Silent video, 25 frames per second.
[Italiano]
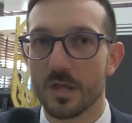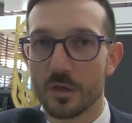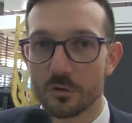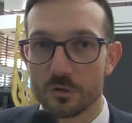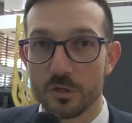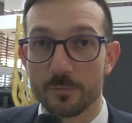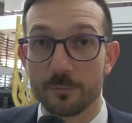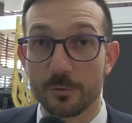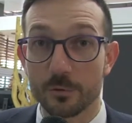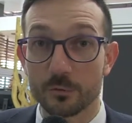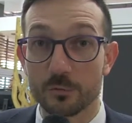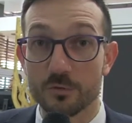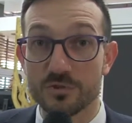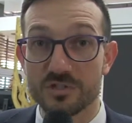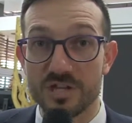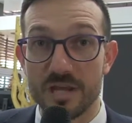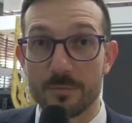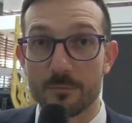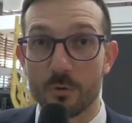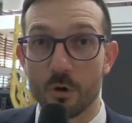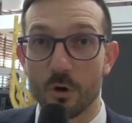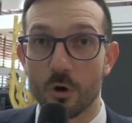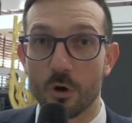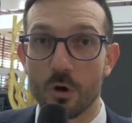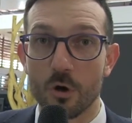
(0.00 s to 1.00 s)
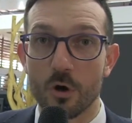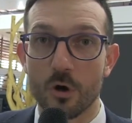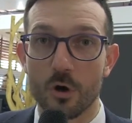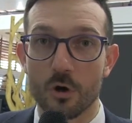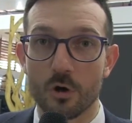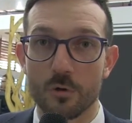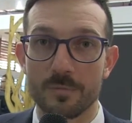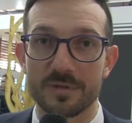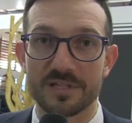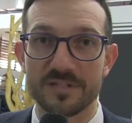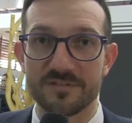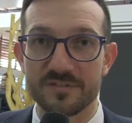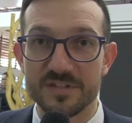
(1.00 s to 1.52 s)
Noi produciamo
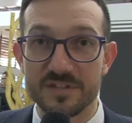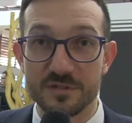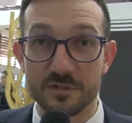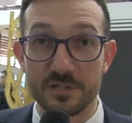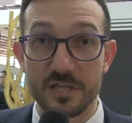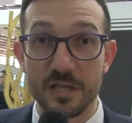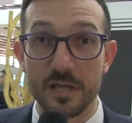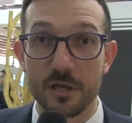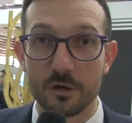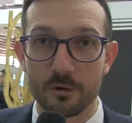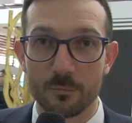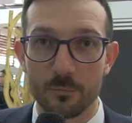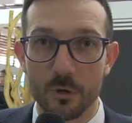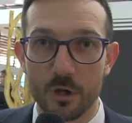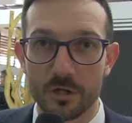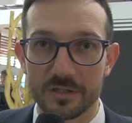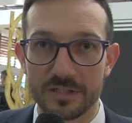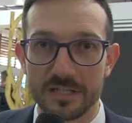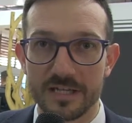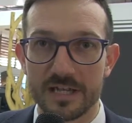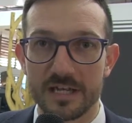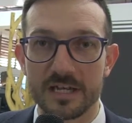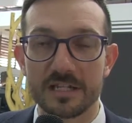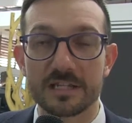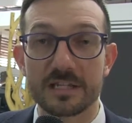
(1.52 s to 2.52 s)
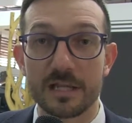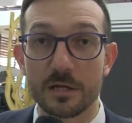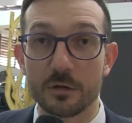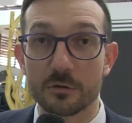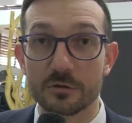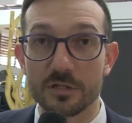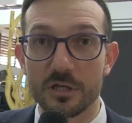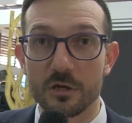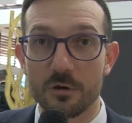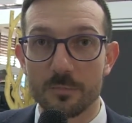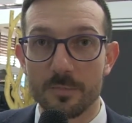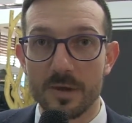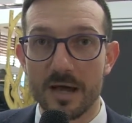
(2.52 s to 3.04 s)
come divisione robotica all'interno
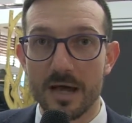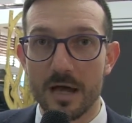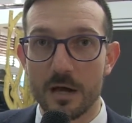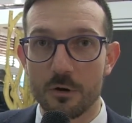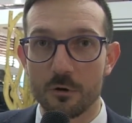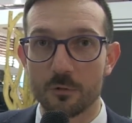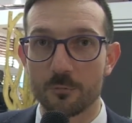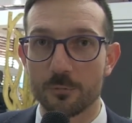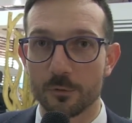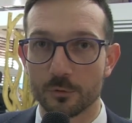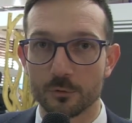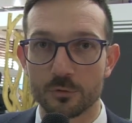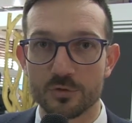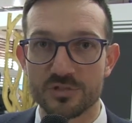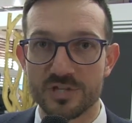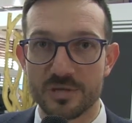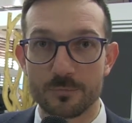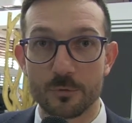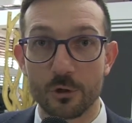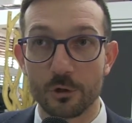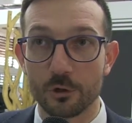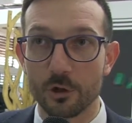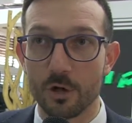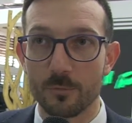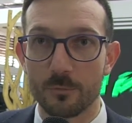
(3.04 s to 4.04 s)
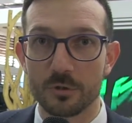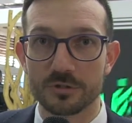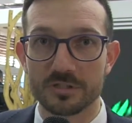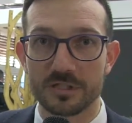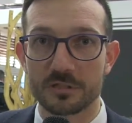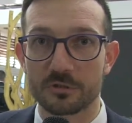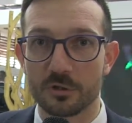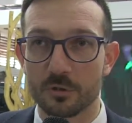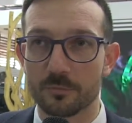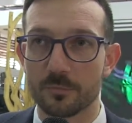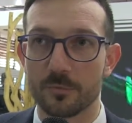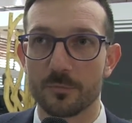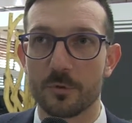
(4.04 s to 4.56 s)
di Comau, produciamo robot
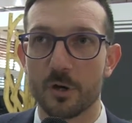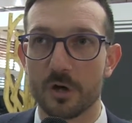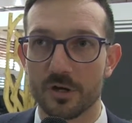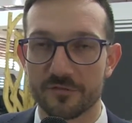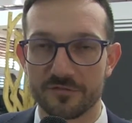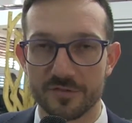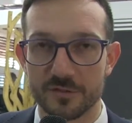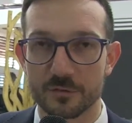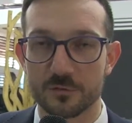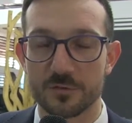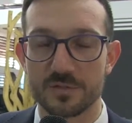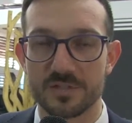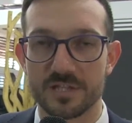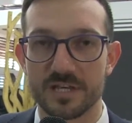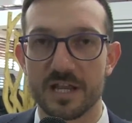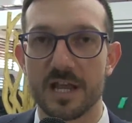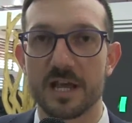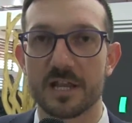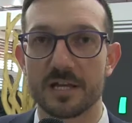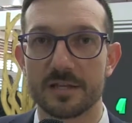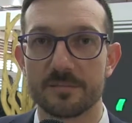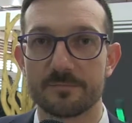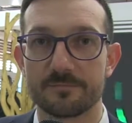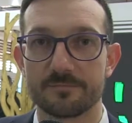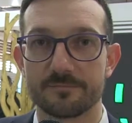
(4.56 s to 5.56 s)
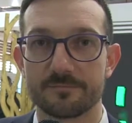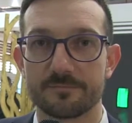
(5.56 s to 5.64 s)
antropomorfi industriali.